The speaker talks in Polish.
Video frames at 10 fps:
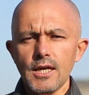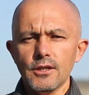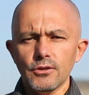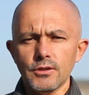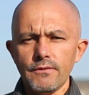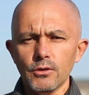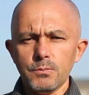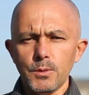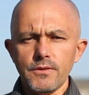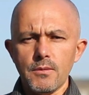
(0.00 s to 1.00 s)
co
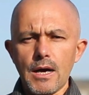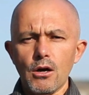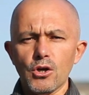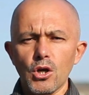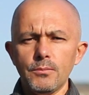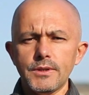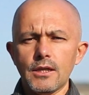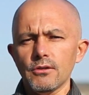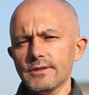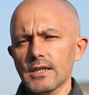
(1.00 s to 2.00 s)
niewątpliwie ma ogromne
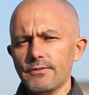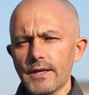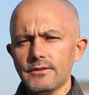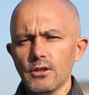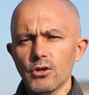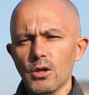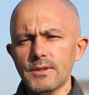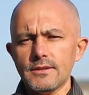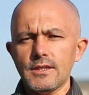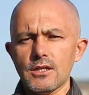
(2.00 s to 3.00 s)
konsekwencje,
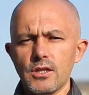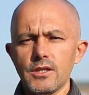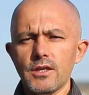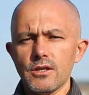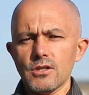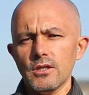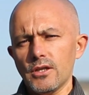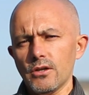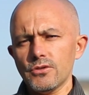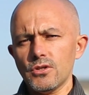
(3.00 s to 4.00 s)
ogromne znaczenie, jeżeli
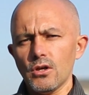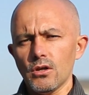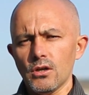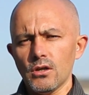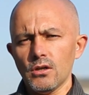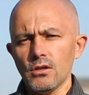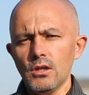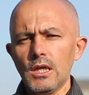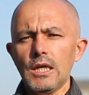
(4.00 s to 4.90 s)
chodzi o